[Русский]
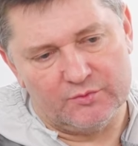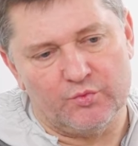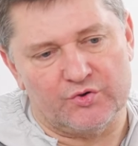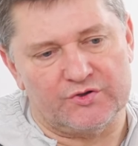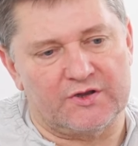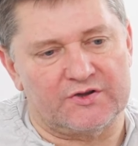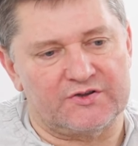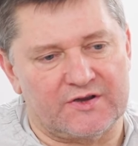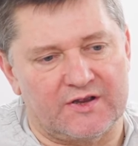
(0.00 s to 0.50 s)
ну,
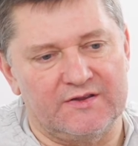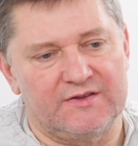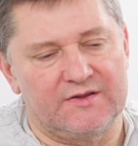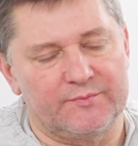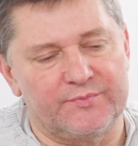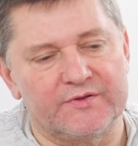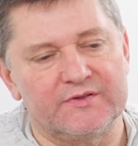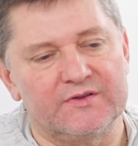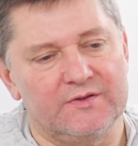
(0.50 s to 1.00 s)
можно даже сказать,
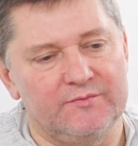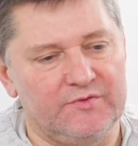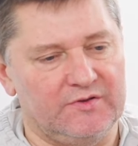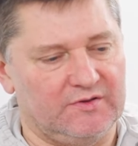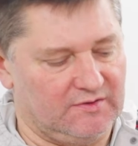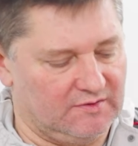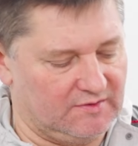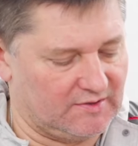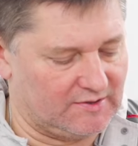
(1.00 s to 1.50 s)
до
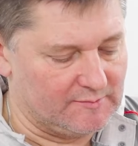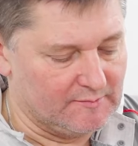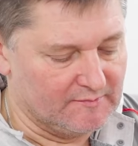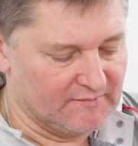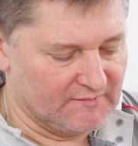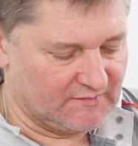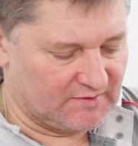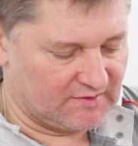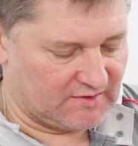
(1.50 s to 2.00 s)
пандемии, да,
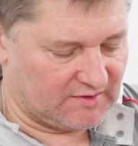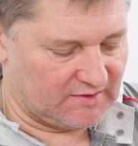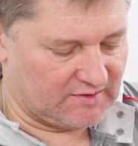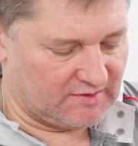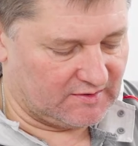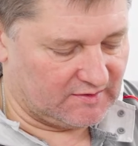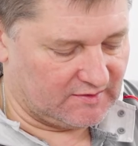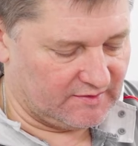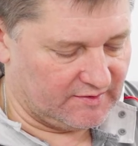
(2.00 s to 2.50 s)

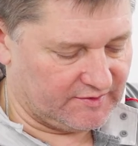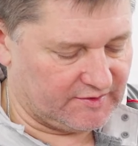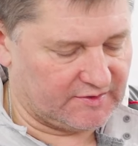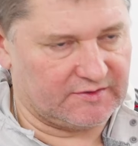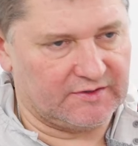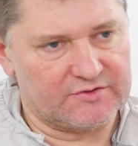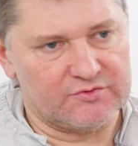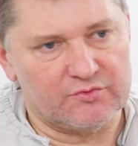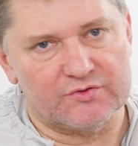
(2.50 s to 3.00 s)

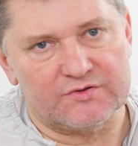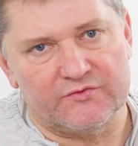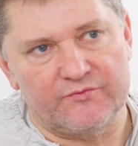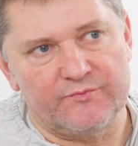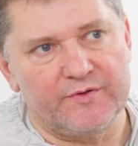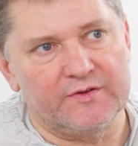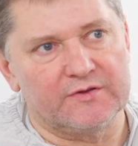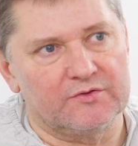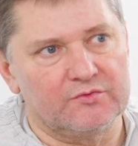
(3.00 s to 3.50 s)
этих
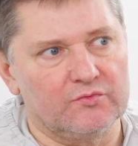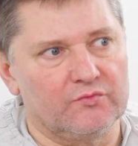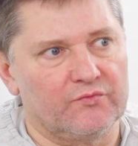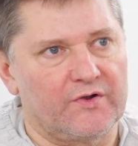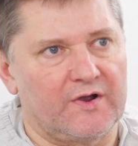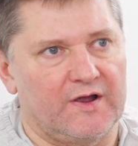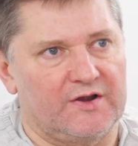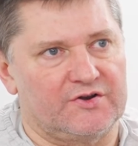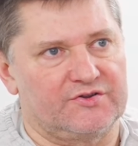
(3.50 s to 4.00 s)
насосов было, ну,
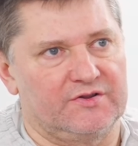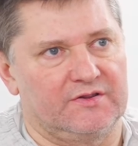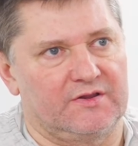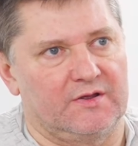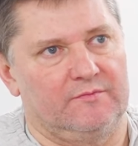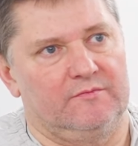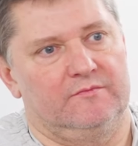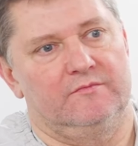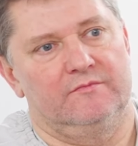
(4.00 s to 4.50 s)
в каждой
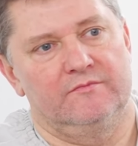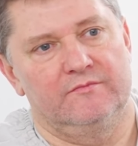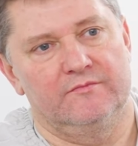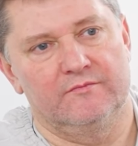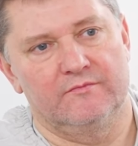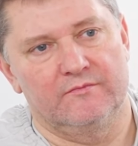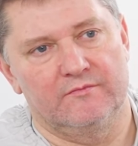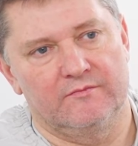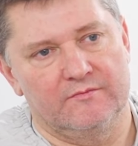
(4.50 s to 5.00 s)
там
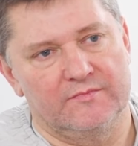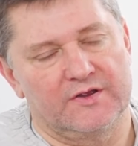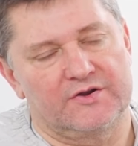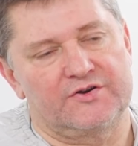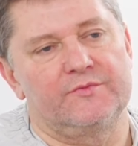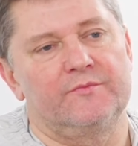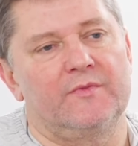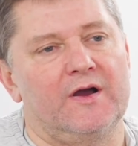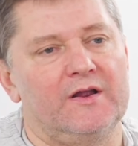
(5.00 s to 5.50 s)

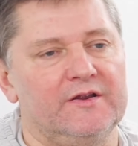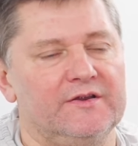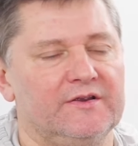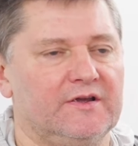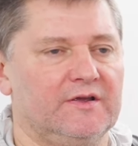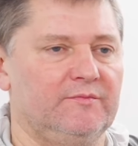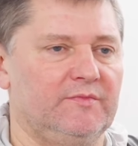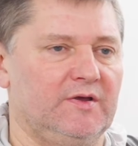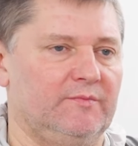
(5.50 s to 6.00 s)
даже
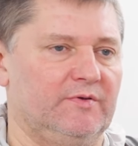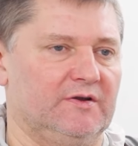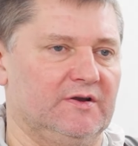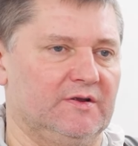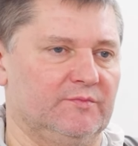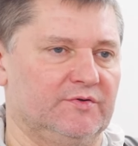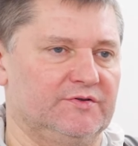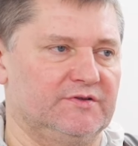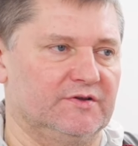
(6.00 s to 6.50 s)
маленькой
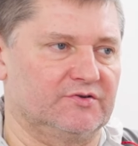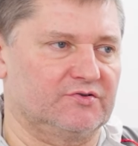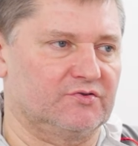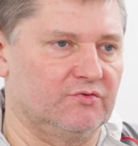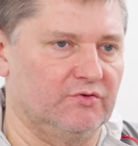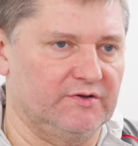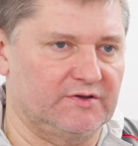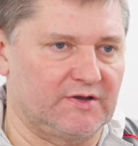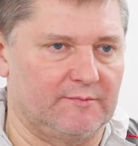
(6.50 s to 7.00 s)
мебельной
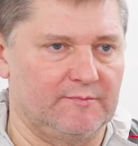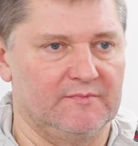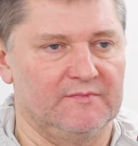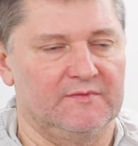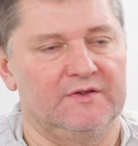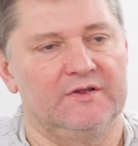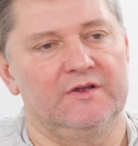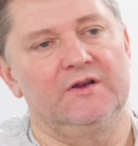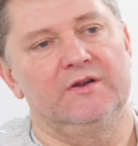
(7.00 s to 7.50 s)
мастерской там
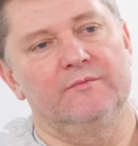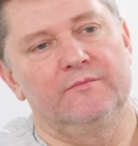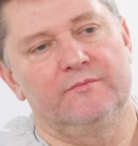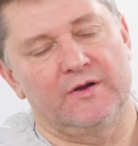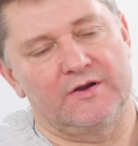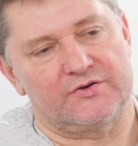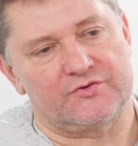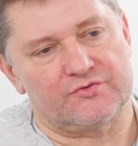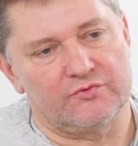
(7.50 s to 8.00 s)
или
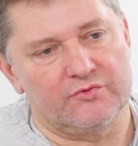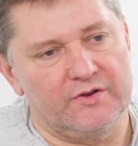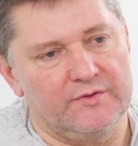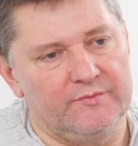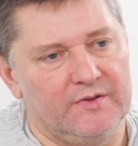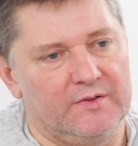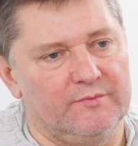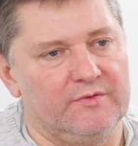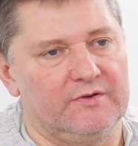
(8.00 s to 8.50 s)
большой
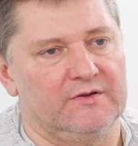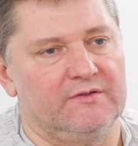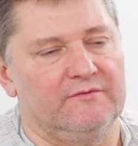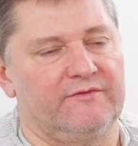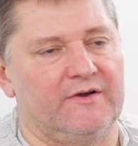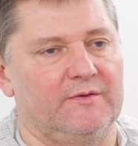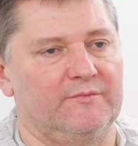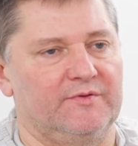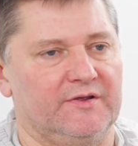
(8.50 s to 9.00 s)
мебельной
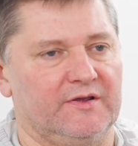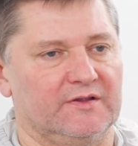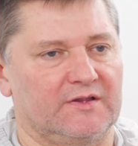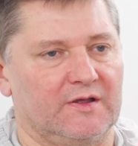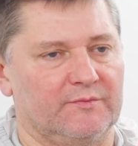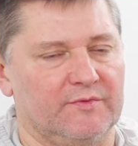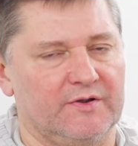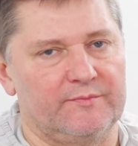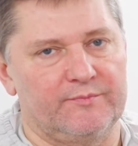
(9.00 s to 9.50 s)
фабрике,
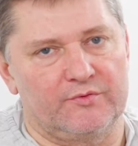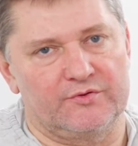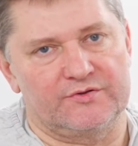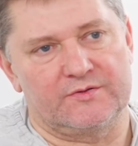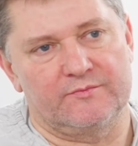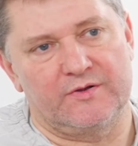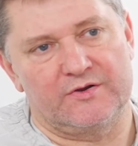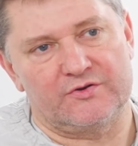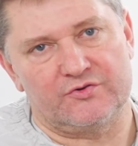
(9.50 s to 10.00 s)
там их
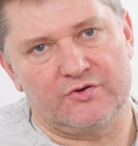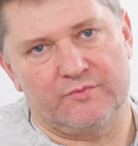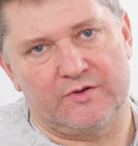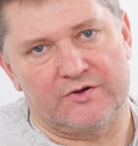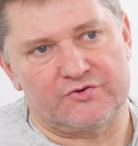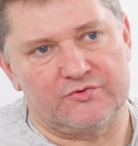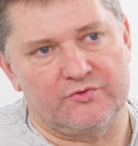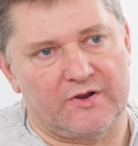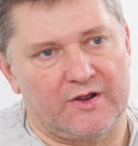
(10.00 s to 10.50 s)
просто
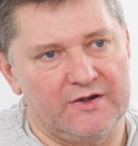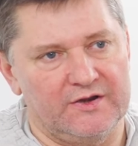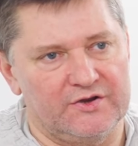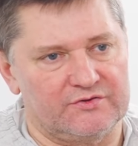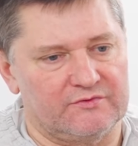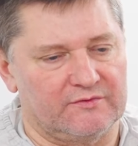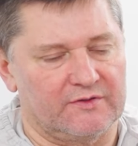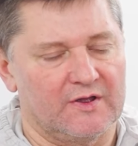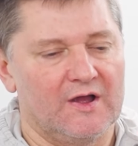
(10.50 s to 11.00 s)
большое-большое
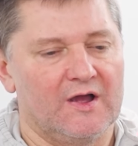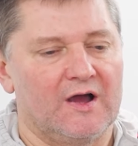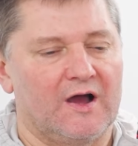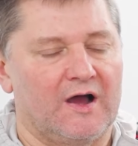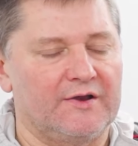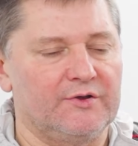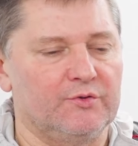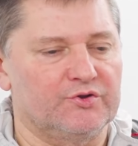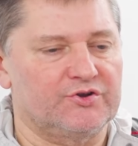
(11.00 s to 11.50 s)
количество,
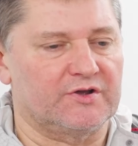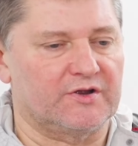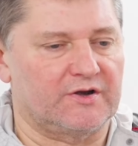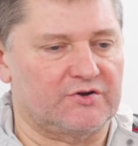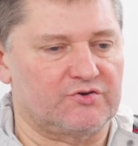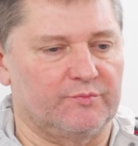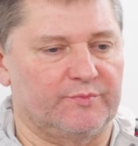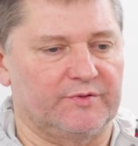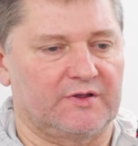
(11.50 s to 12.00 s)
они очень
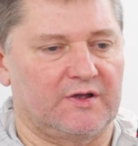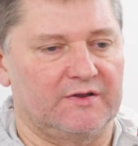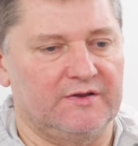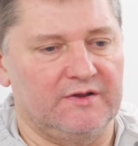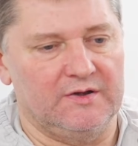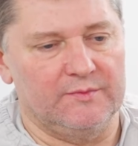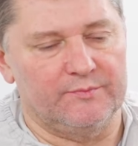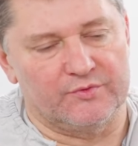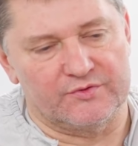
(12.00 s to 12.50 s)
хорошо
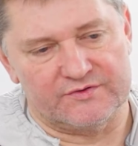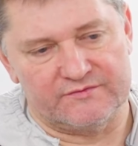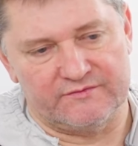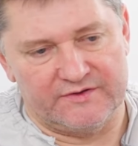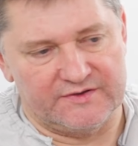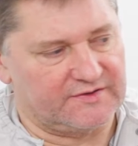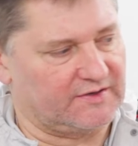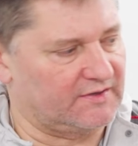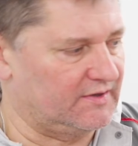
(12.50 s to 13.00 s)
подходили под
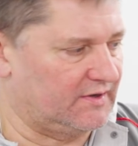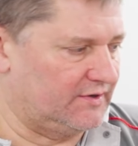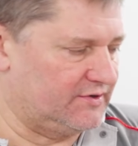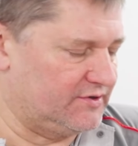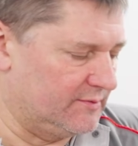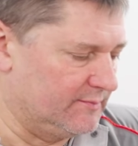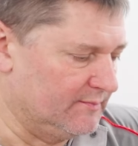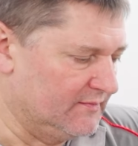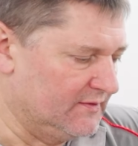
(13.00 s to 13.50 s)
свои
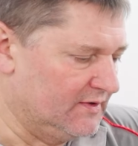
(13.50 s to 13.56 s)
задачи.